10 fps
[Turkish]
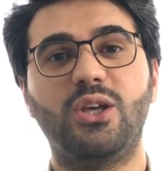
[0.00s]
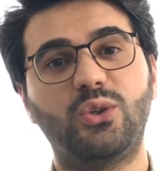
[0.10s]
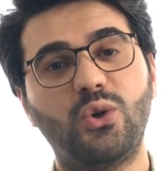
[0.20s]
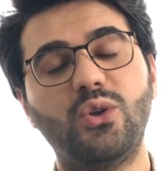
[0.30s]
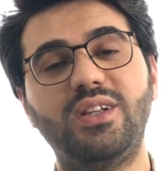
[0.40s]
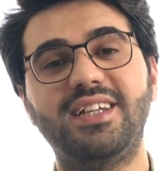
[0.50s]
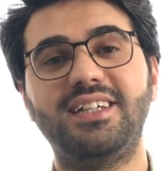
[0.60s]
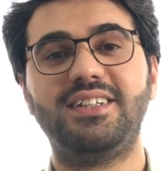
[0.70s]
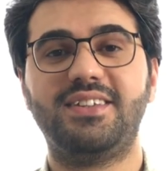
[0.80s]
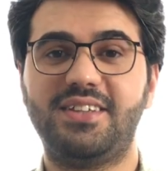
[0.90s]

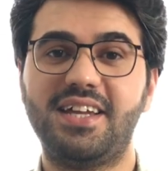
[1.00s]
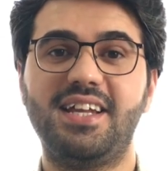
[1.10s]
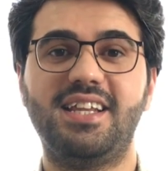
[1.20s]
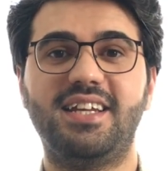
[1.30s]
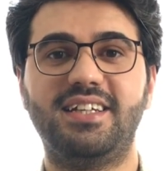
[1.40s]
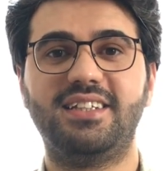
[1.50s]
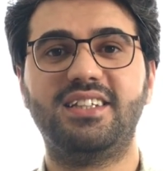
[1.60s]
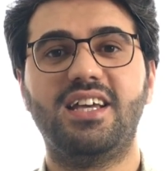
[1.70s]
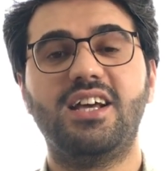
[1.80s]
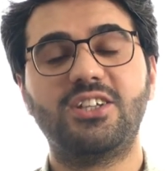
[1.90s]
göllerin, derelerin,
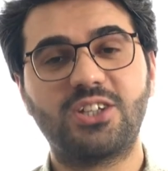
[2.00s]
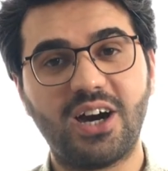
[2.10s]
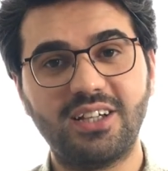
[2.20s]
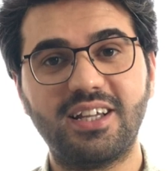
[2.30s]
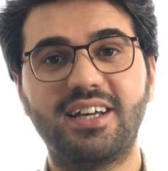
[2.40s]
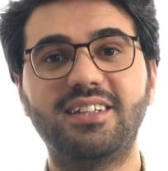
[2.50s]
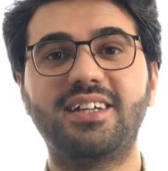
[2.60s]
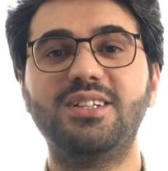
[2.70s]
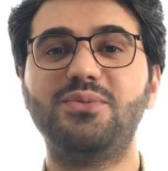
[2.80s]
Çağlayanların